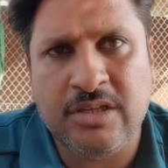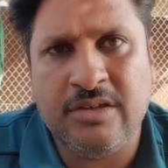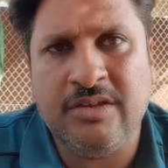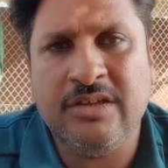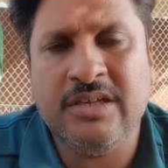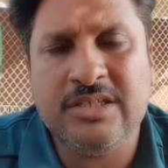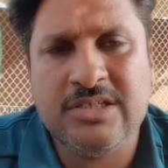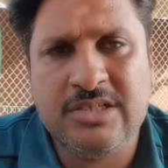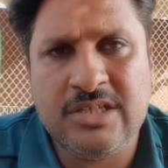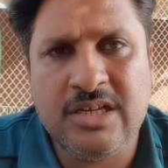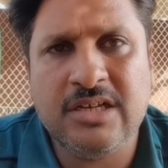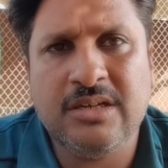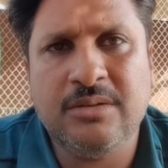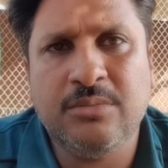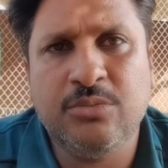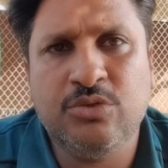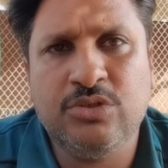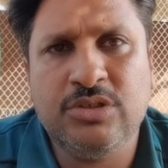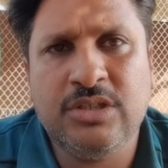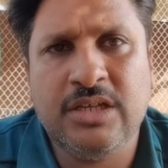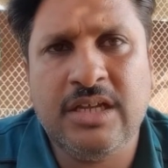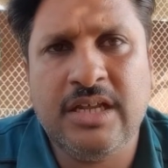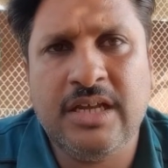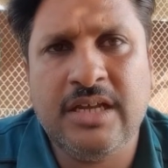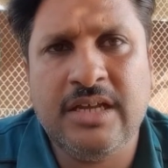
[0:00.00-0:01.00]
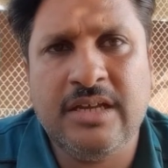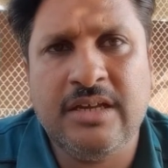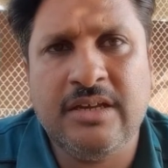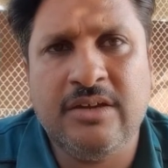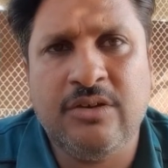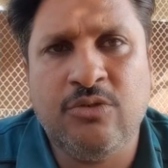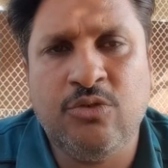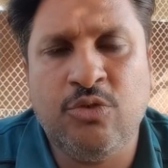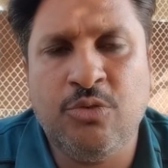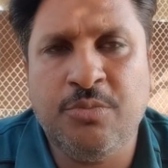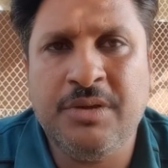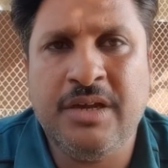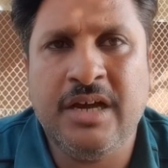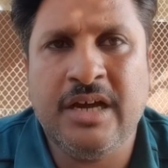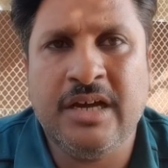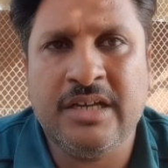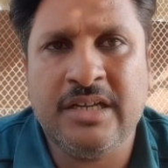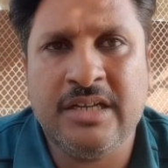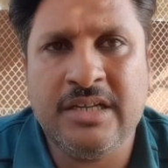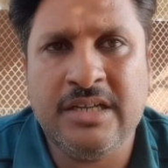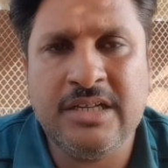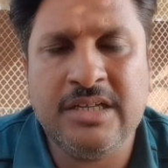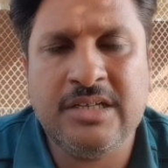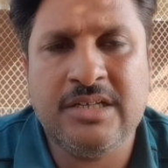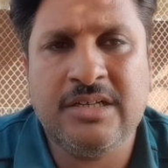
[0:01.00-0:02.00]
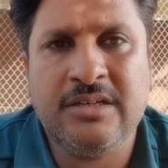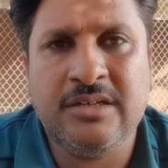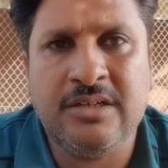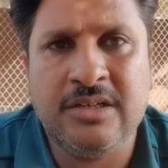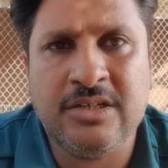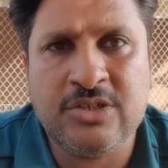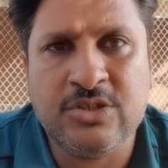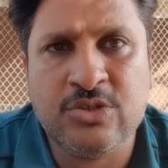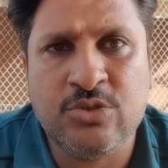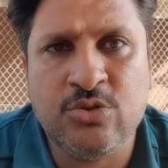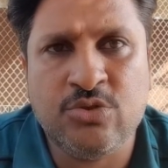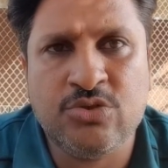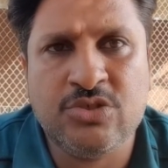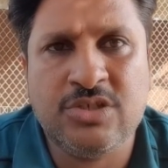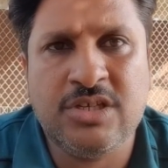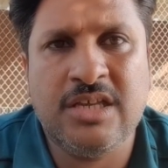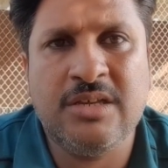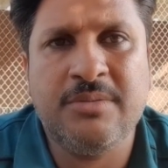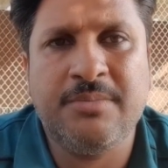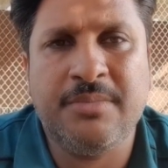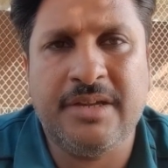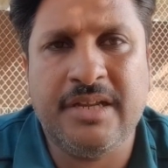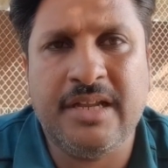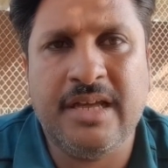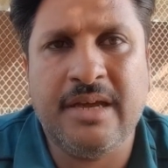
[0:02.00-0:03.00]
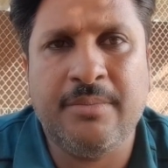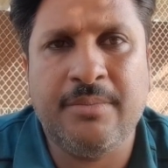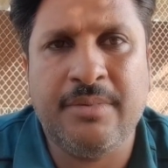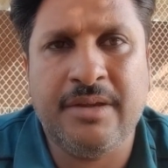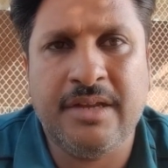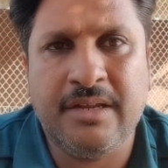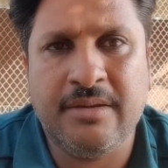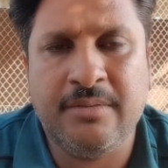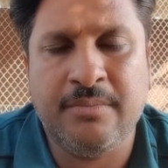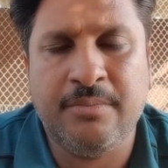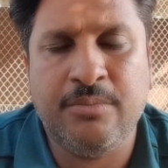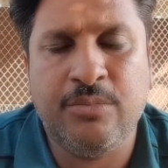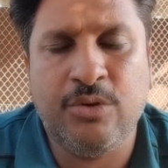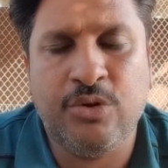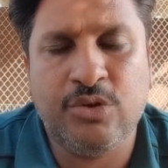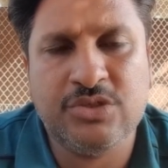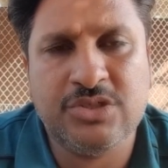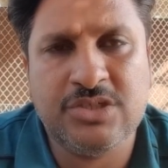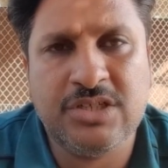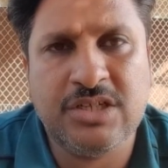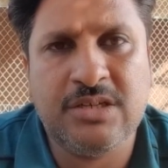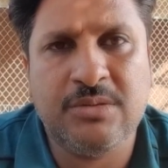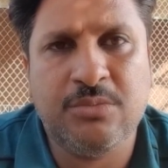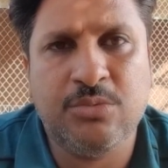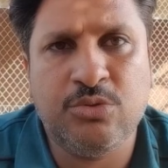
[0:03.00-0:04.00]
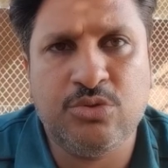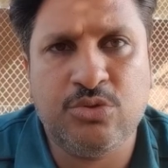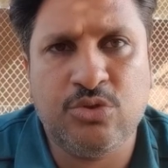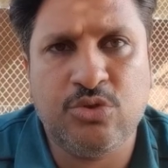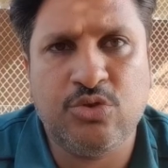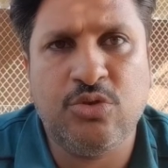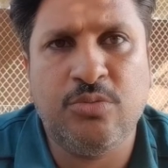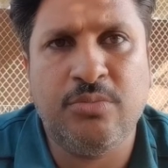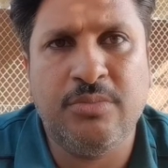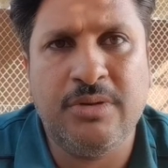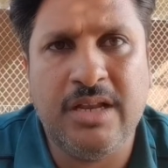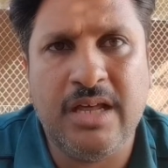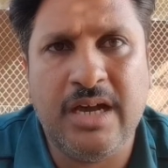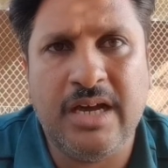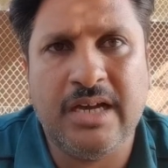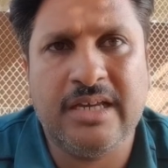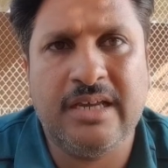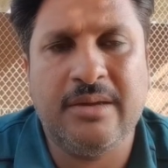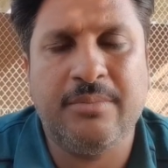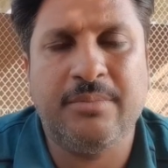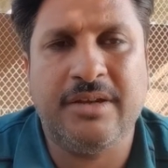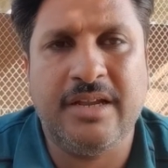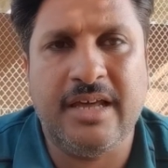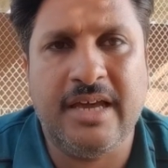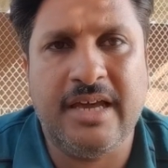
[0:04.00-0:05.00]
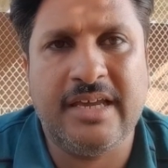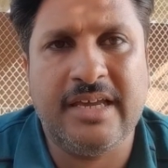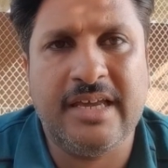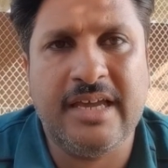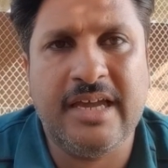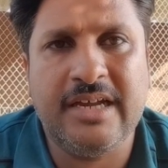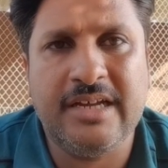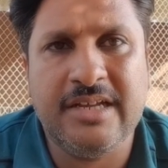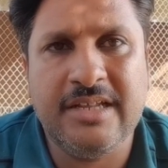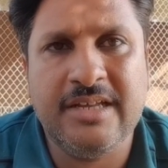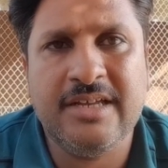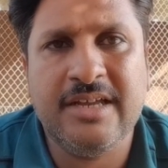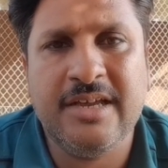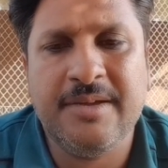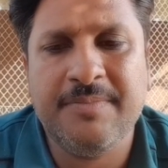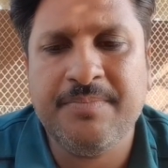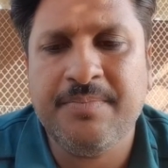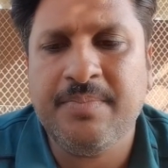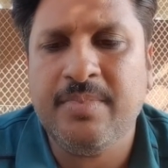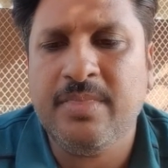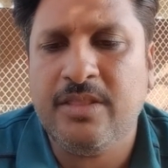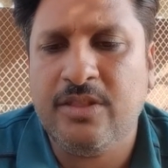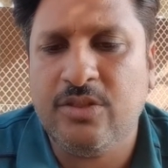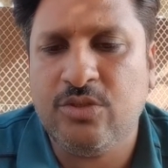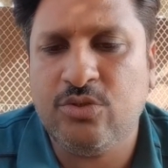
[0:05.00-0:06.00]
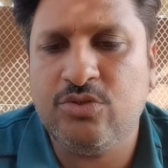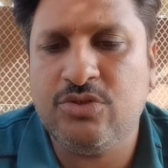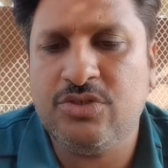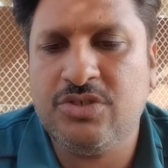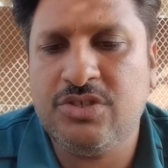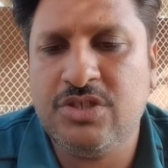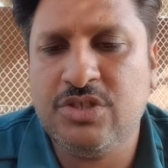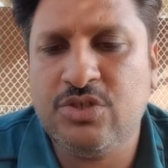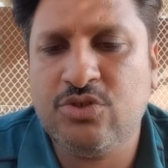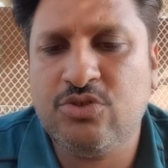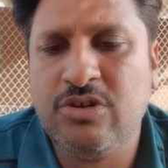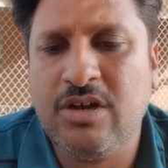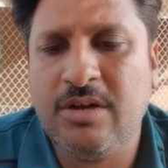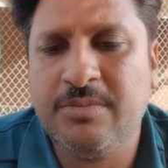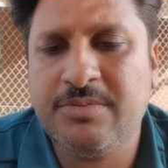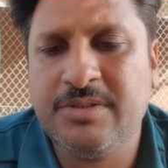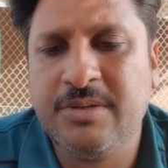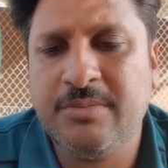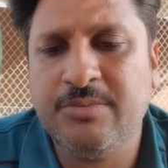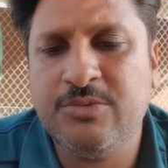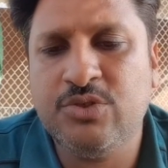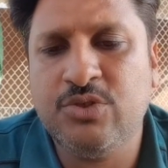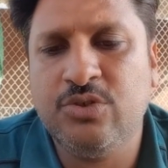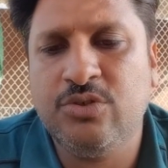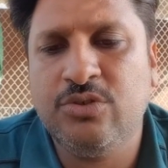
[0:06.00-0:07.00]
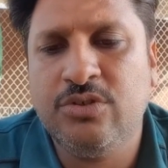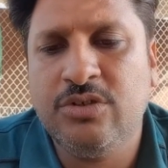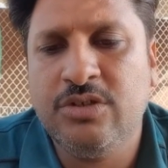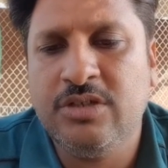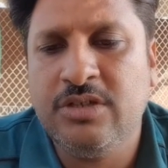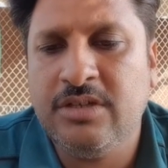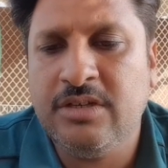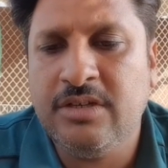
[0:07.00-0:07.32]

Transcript: ही अच्छा कबूतर है वो भी आखिर इन्हीं नस्लों से ही बना बन, बहुत से कबूतरों को मिला के बनाया गया है ठीक है तो इस चीज़ को आप समझो